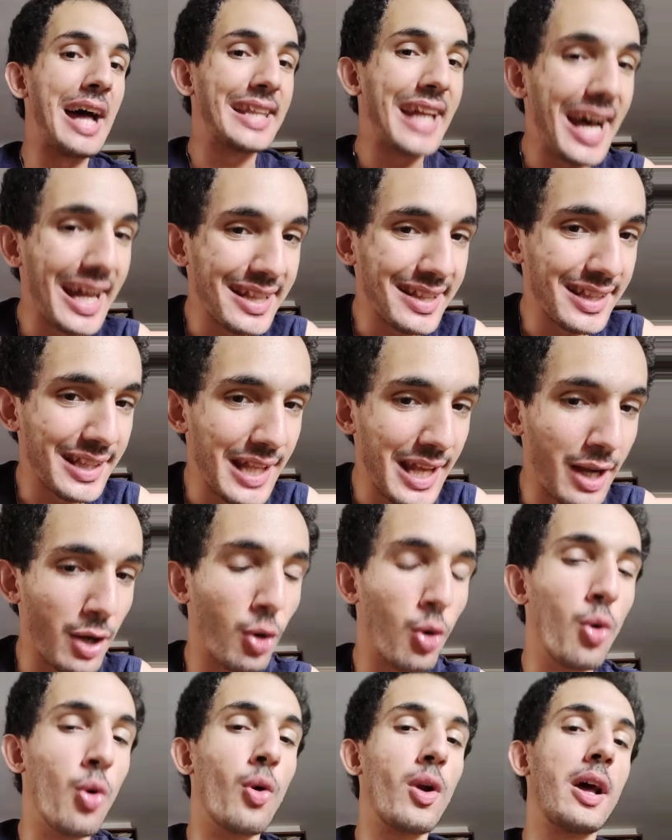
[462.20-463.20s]
adatte
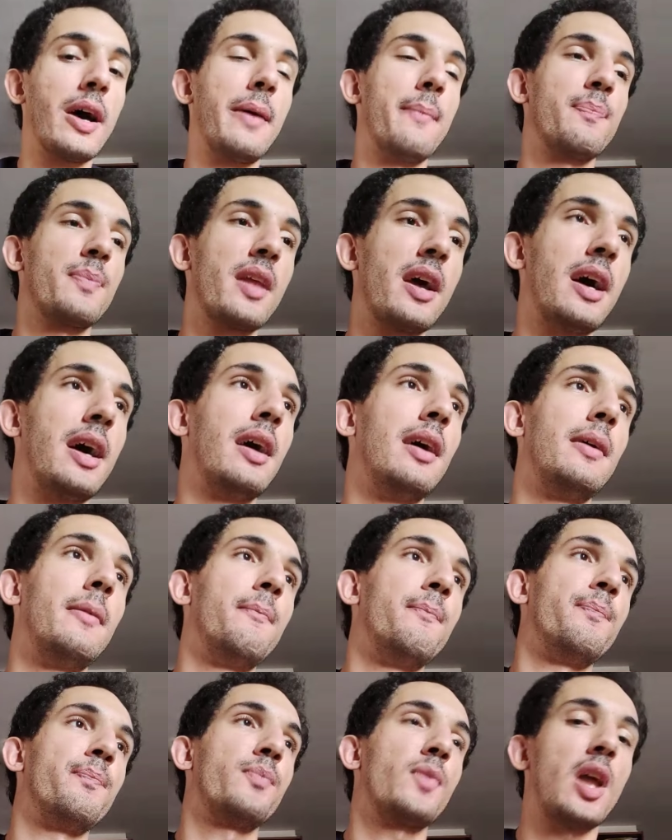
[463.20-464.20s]
ancora a,
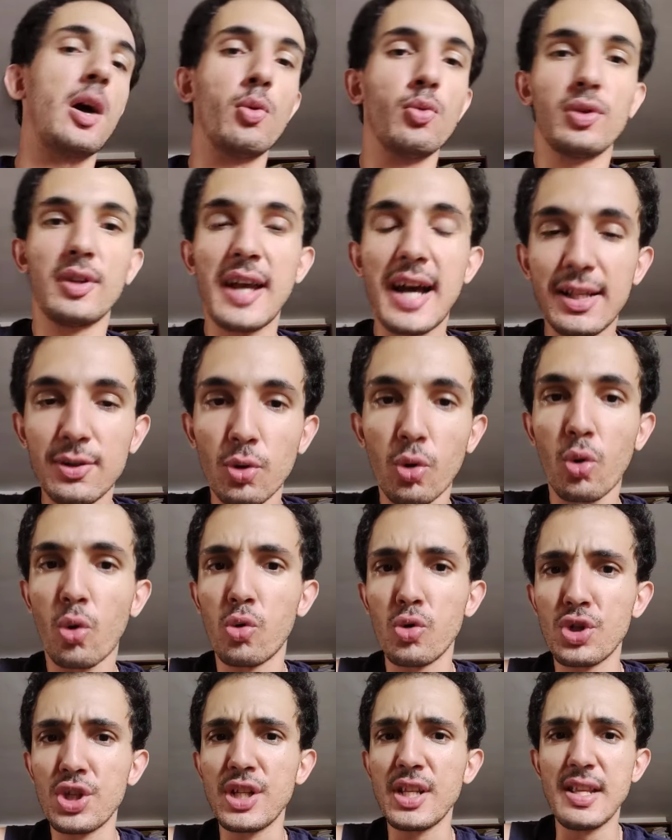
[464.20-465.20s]
a un teatro
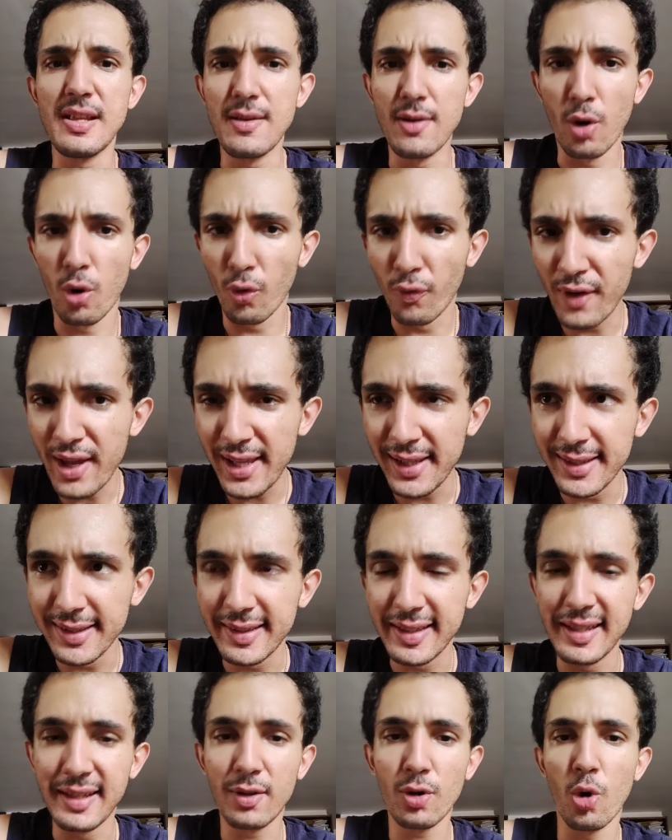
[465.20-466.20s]
così
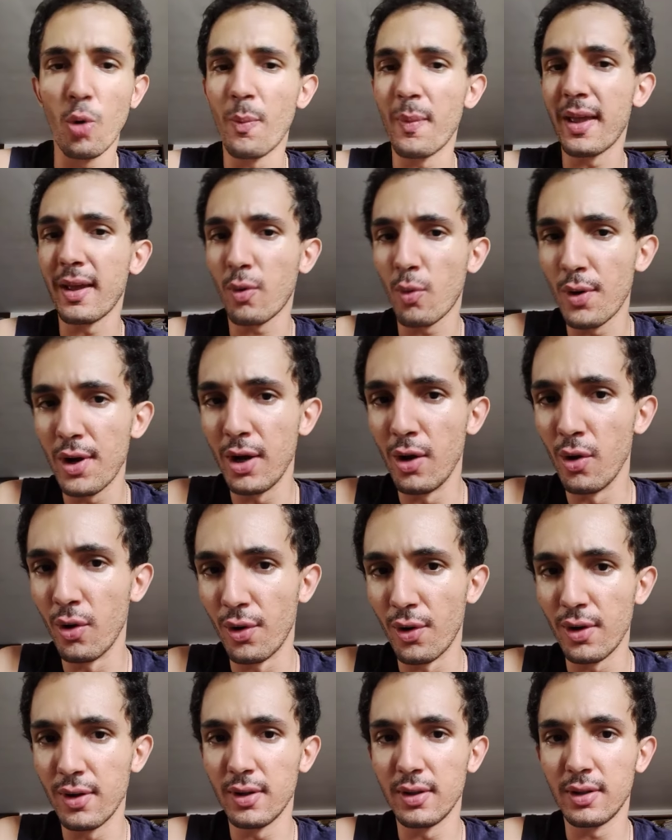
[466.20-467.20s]
rovente come
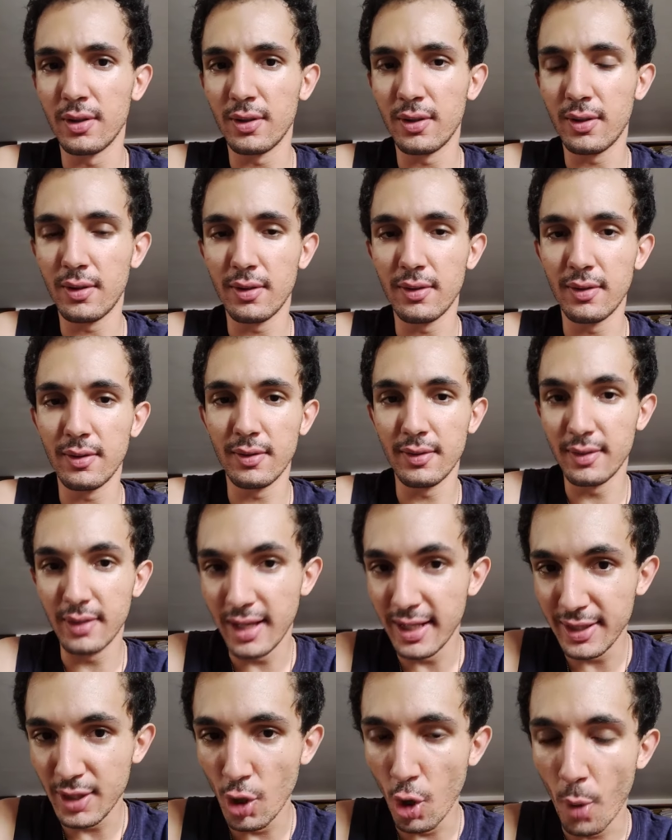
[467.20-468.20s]
quello uh,
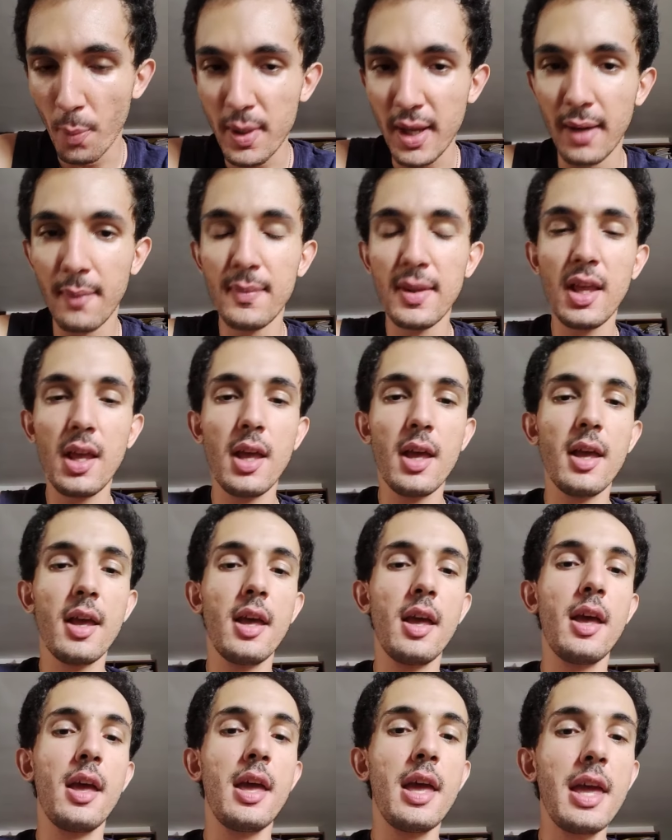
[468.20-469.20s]
dell'Etiopia
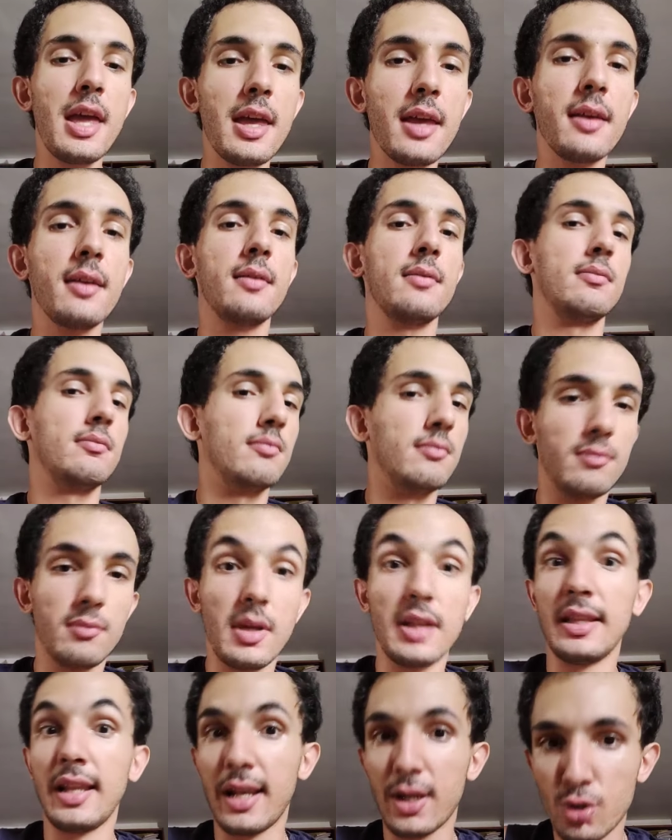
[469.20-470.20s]

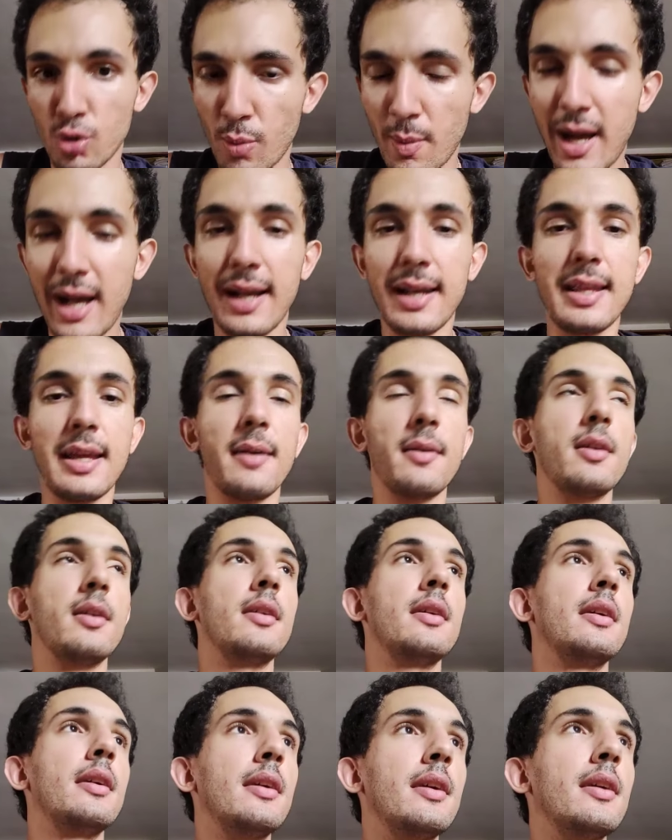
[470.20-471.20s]
e della Somalia.
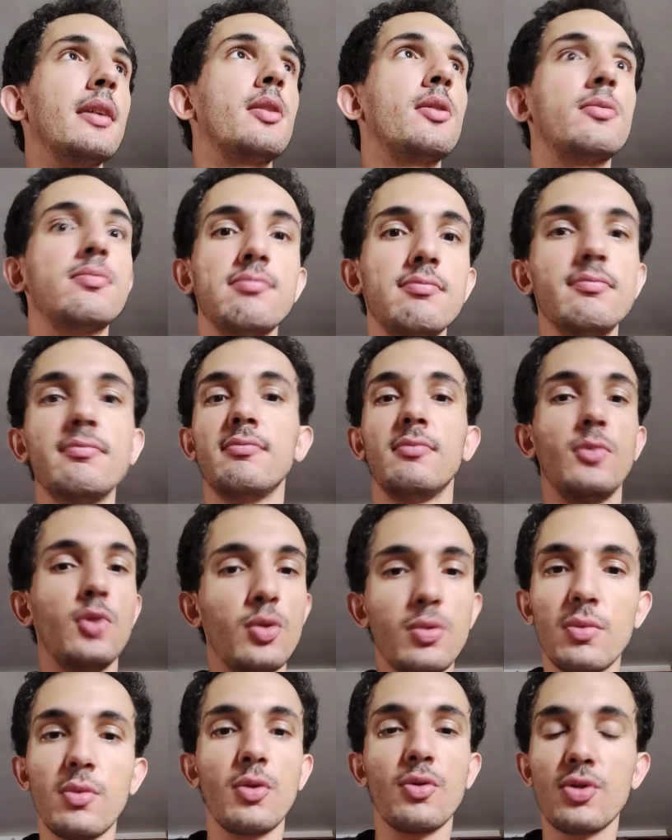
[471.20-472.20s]
E
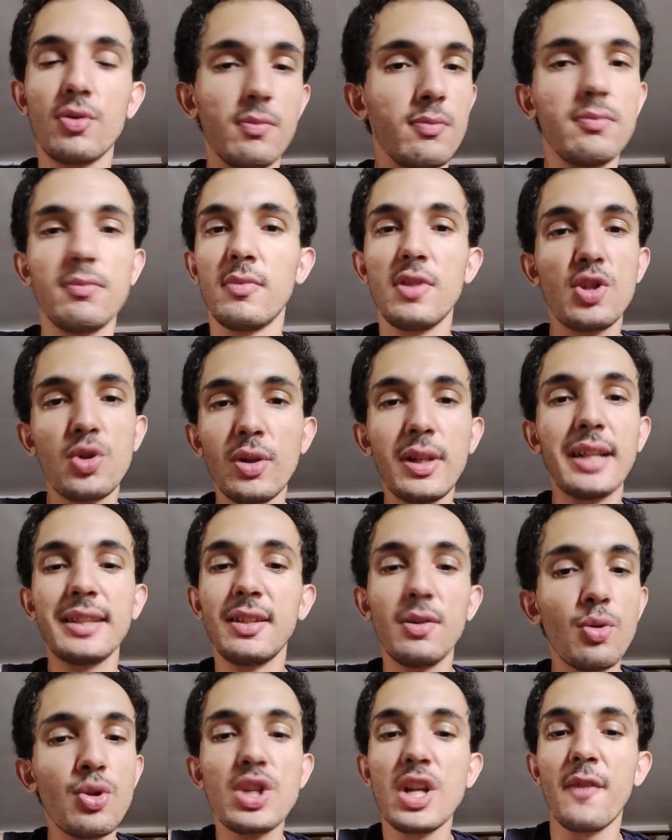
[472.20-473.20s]
non, non, I
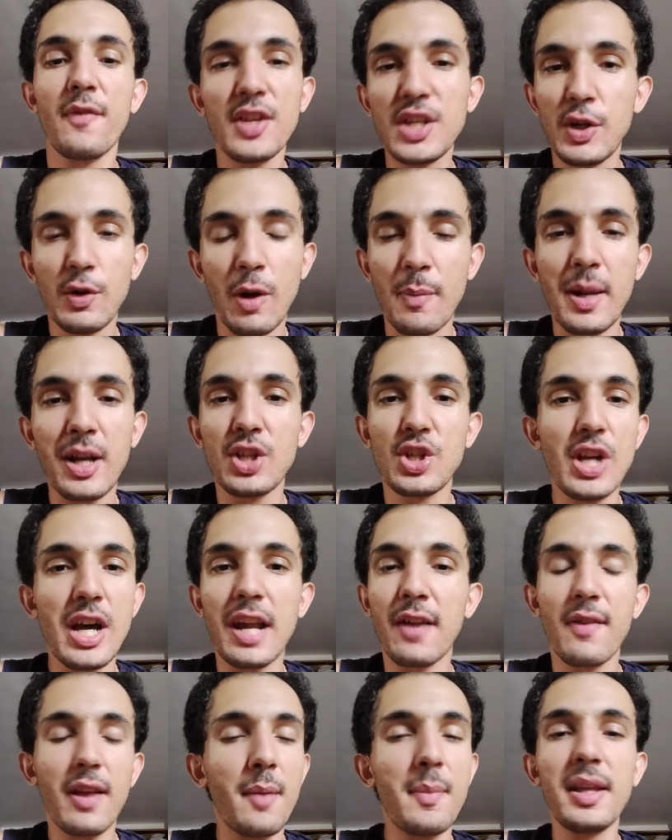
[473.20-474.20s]
soldati non ce la facevano a
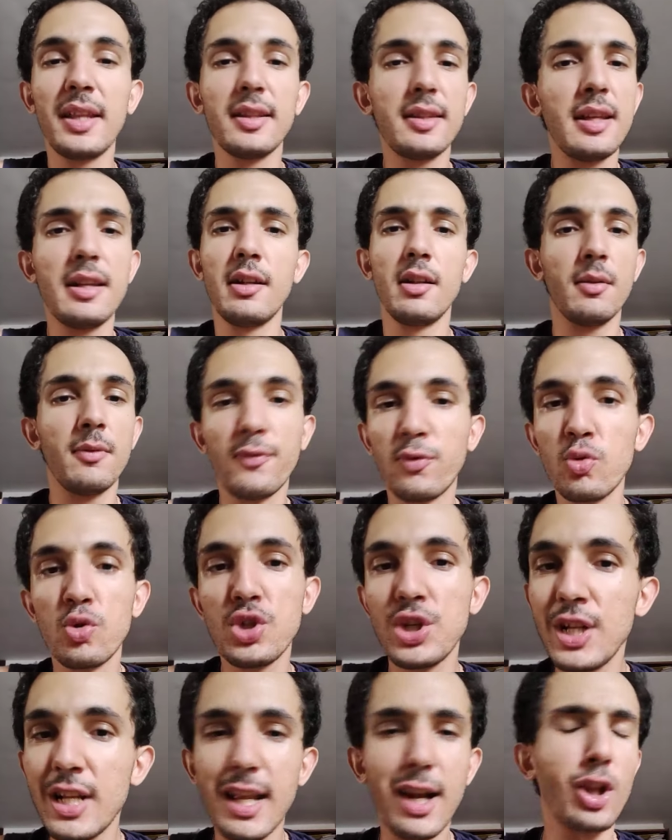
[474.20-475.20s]
marciare, veramente il
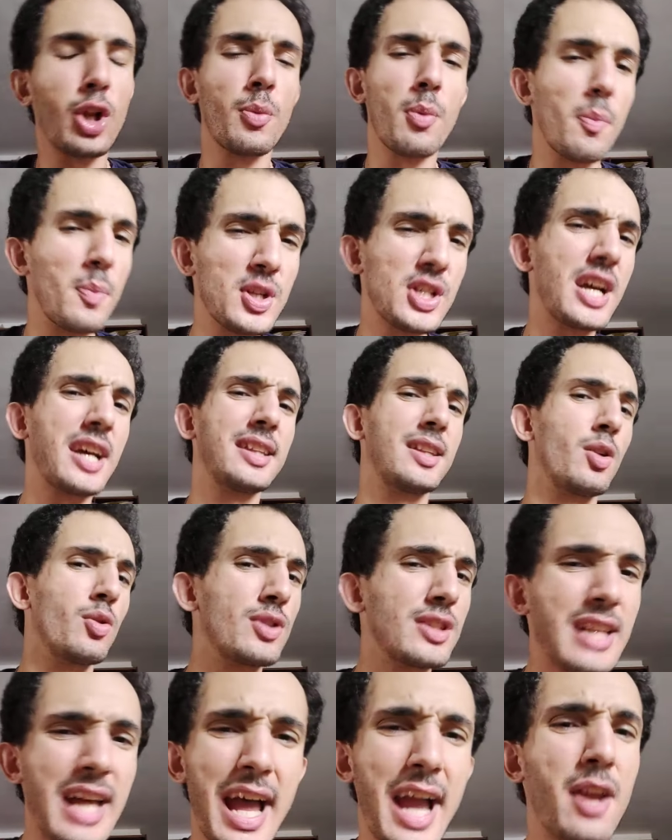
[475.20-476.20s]
fucile era troppo pesante,
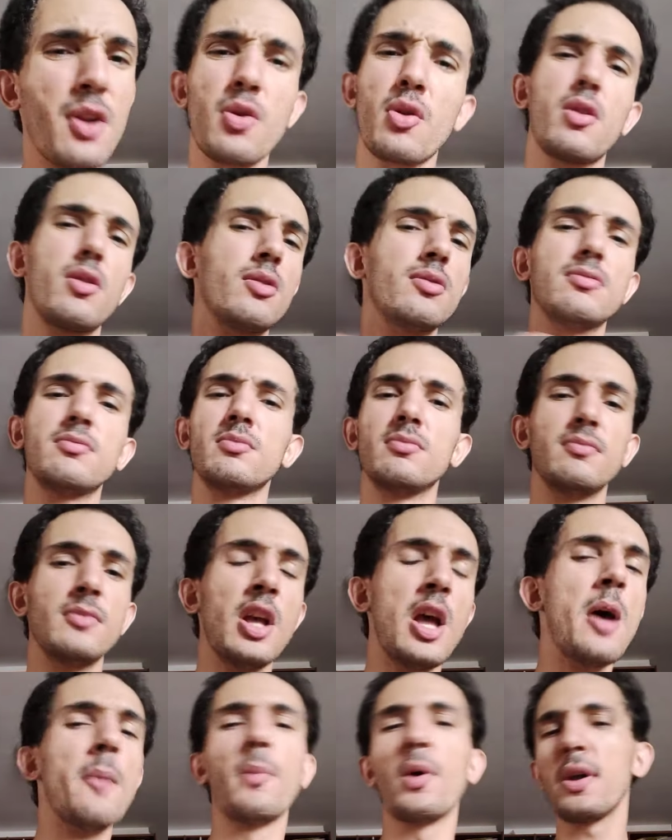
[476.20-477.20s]
lo zaino erano...
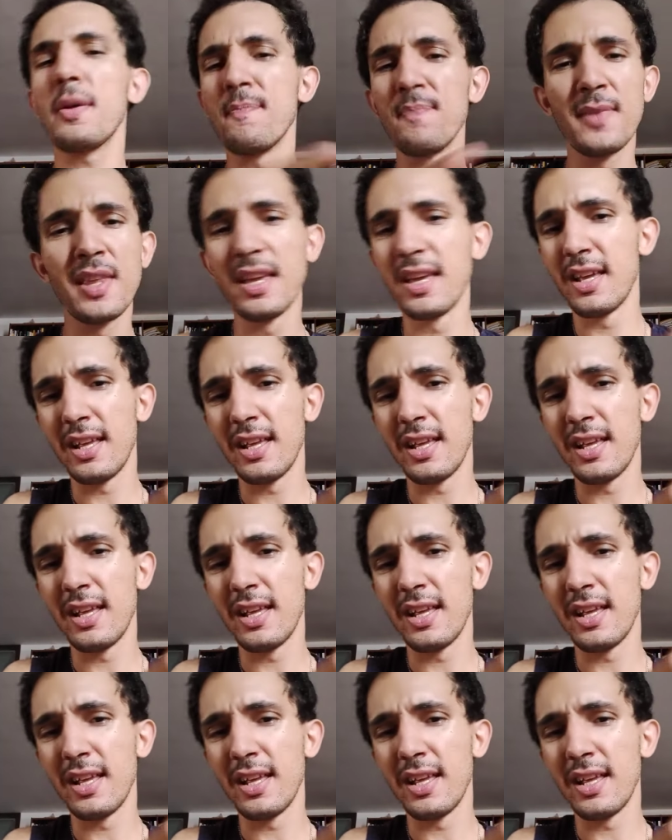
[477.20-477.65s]
Poi